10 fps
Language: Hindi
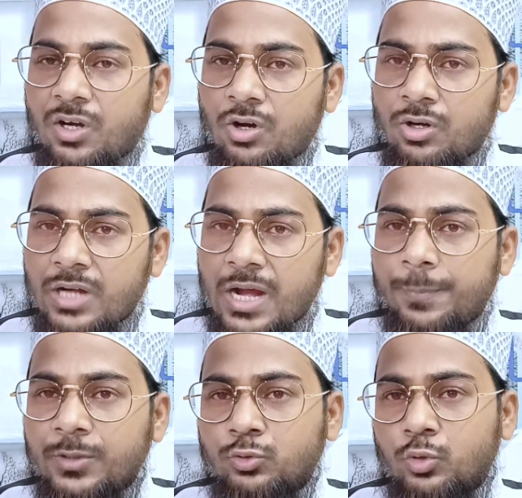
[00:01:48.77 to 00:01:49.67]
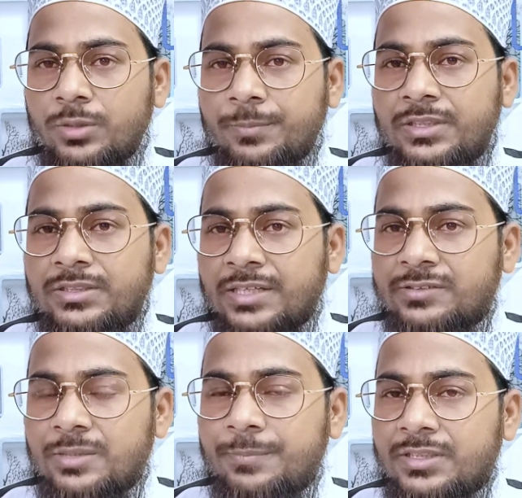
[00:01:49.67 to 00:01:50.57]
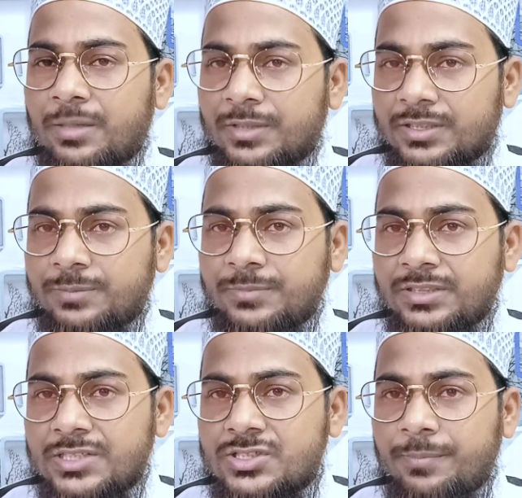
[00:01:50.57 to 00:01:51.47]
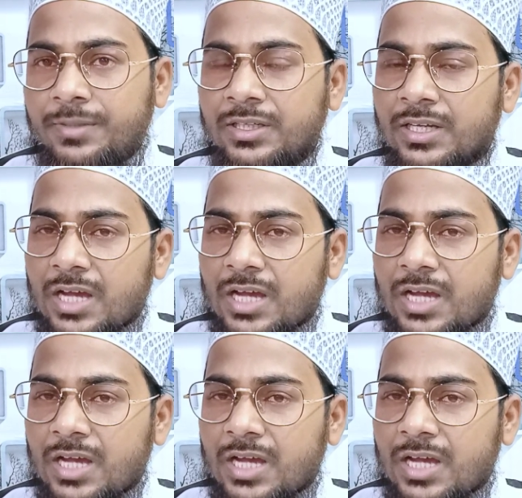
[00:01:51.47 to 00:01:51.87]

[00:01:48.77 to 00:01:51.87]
और आपने ज़ोर में यासर में या मगरब में याशा में